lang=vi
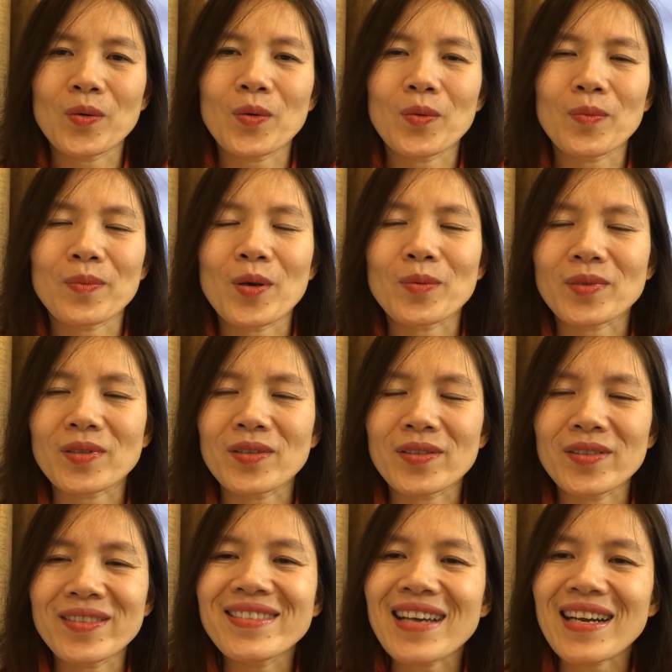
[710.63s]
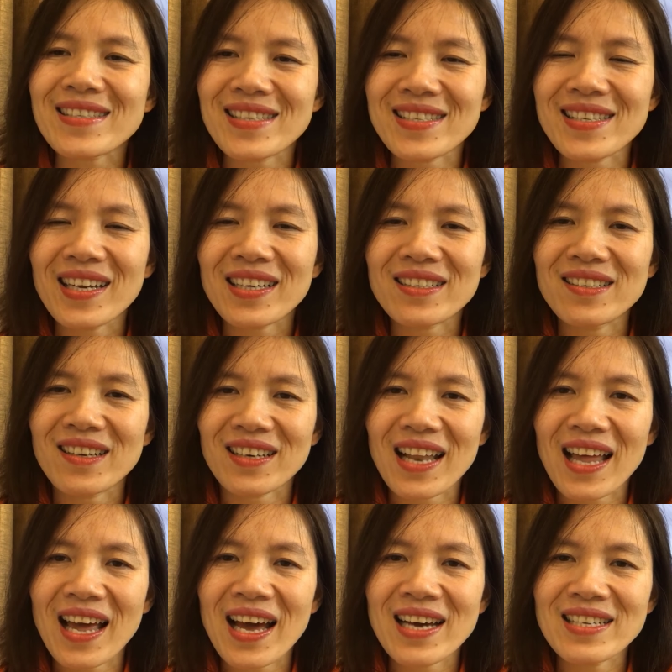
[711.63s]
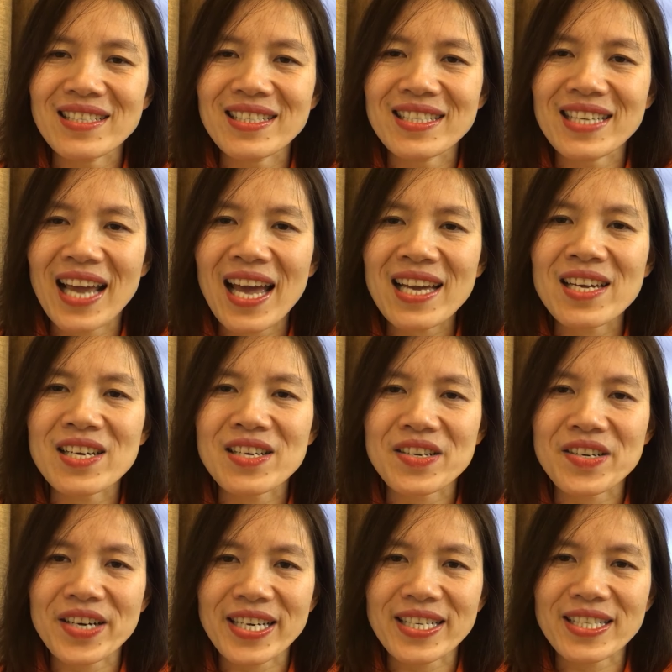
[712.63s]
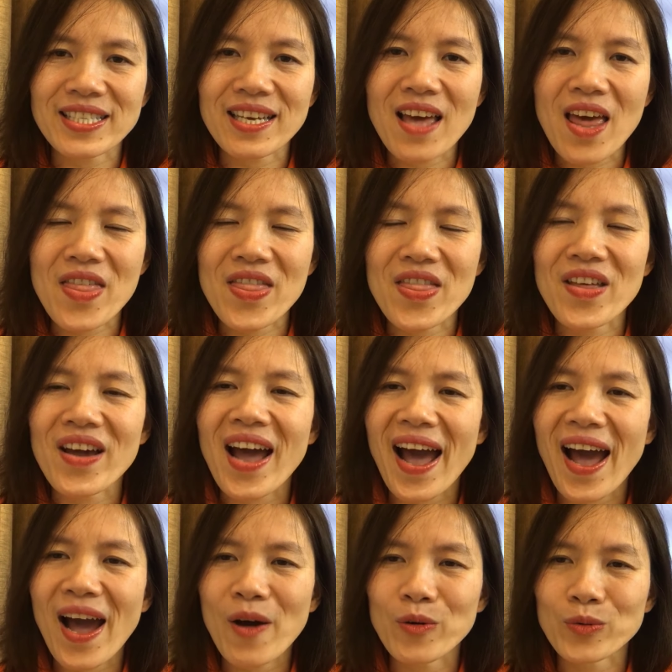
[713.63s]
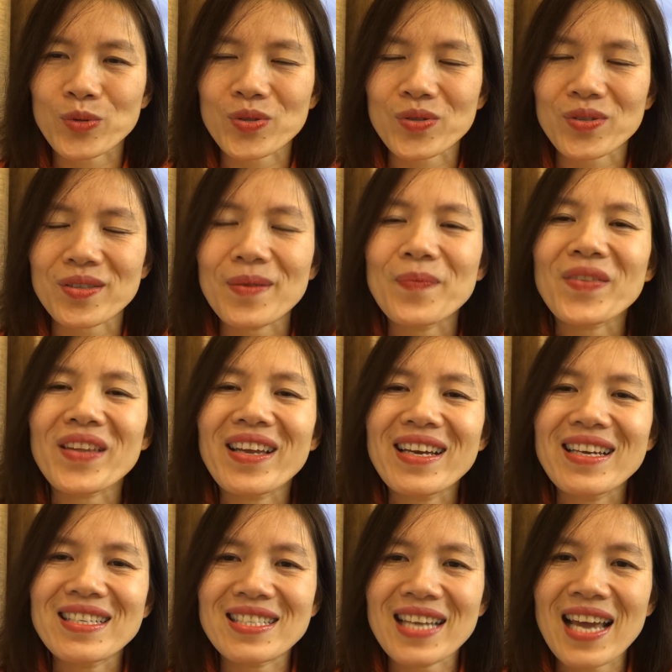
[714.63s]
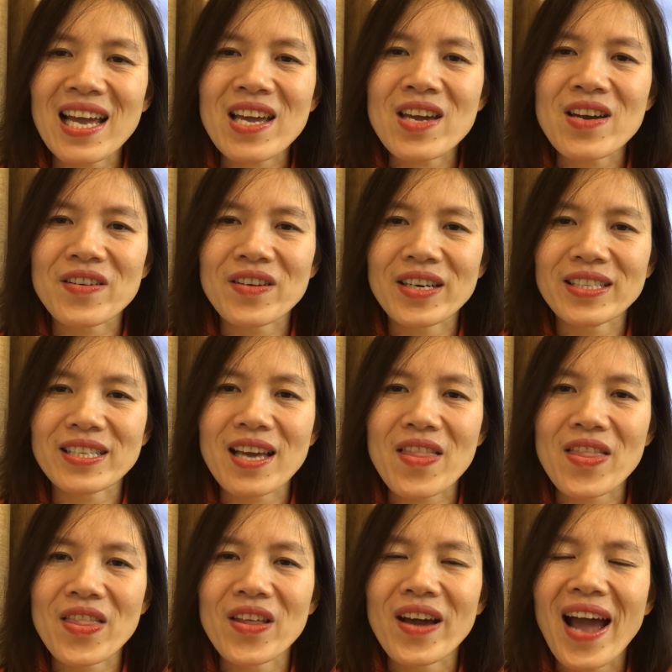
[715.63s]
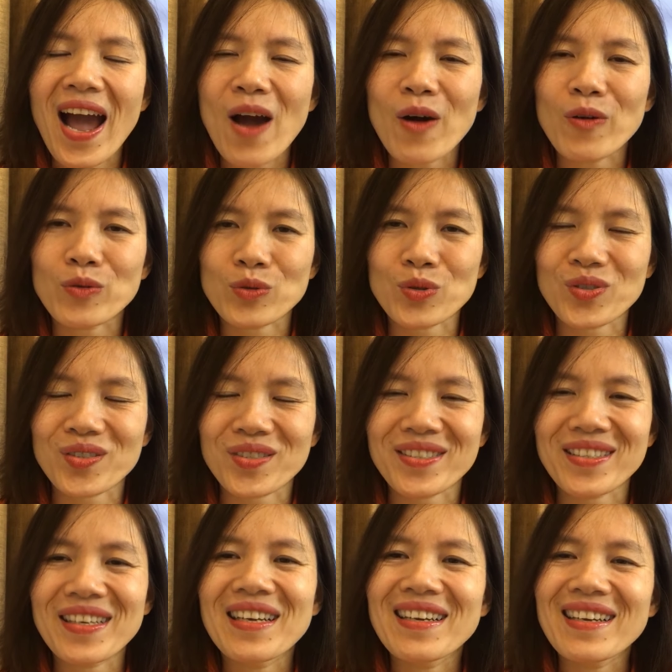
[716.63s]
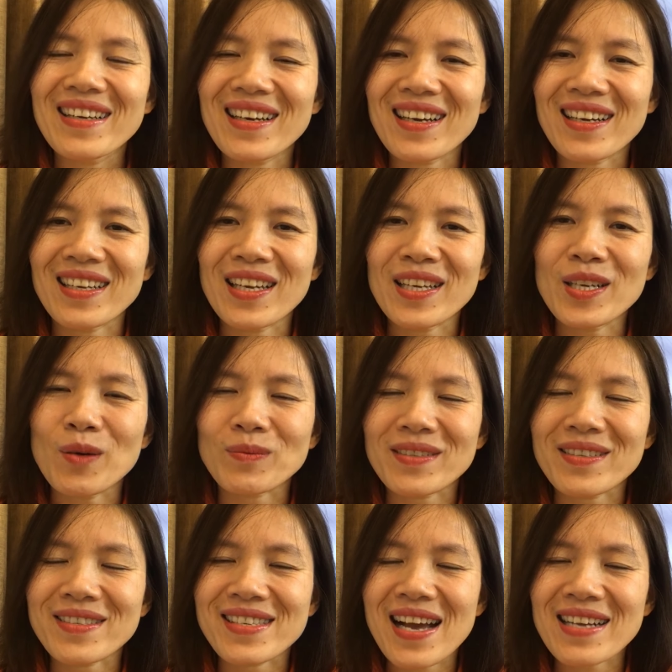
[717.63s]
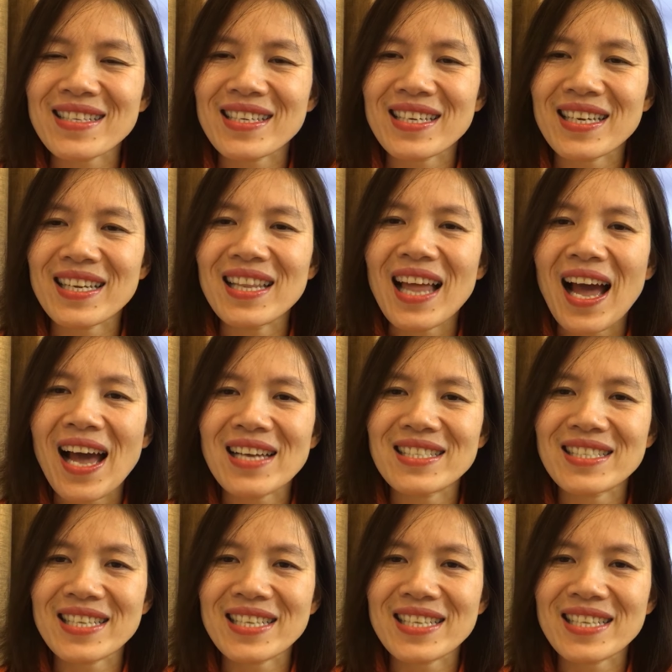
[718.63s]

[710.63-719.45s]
cụm động từ trang trí nhà cửa là decorate the house. Decorate the house. Ở đây động từ trang trí là